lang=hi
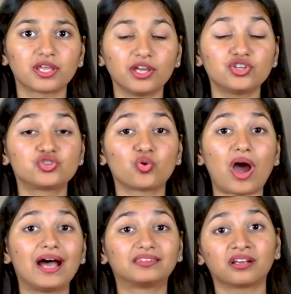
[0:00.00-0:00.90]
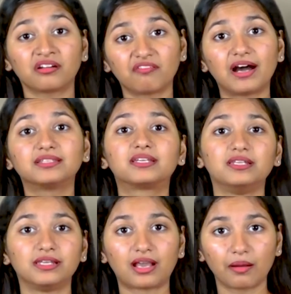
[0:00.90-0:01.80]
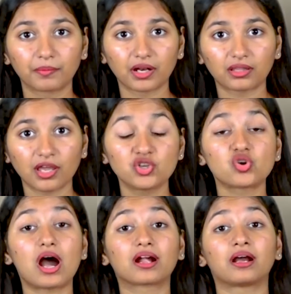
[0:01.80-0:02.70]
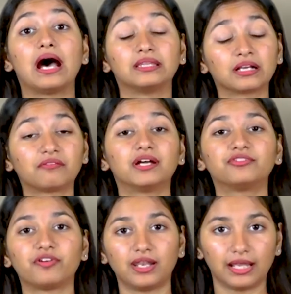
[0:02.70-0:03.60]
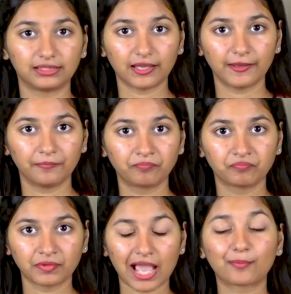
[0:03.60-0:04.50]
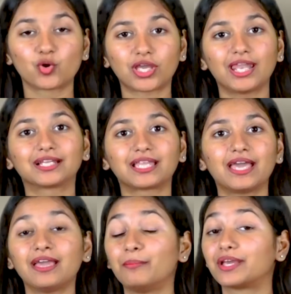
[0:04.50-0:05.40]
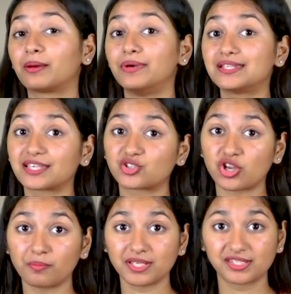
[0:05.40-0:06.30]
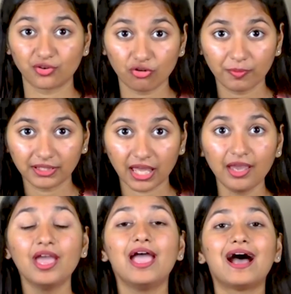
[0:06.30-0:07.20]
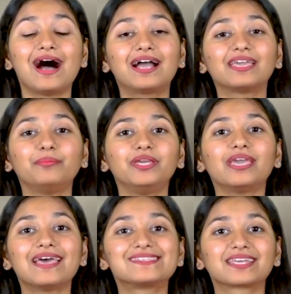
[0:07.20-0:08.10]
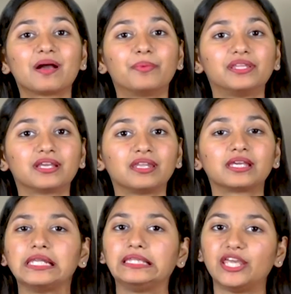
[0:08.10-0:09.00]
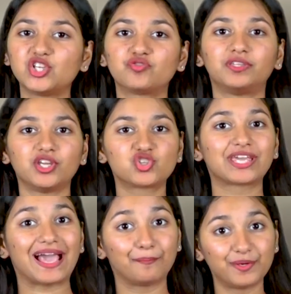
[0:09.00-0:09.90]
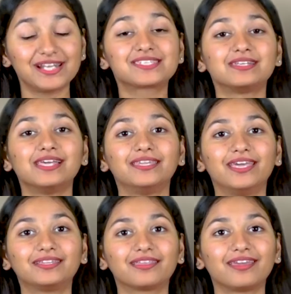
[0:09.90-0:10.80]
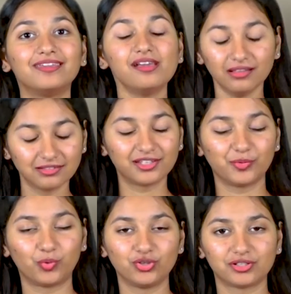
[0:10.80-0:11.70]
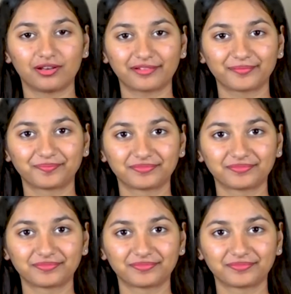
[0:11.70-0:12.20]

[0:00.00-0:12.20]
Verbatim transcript: हैं जो आतंकवाद के लिए काम करते हैं जो आतंकवाद फैलाता है आपको क्या लगता है हमें कमेंट सेक्शन में ज़रूर बताएं आगे भी ऐसे खबरें देखने के लिए देश विदेश के अपडेट्स के लिए देखते रहिए द रिपोर्टर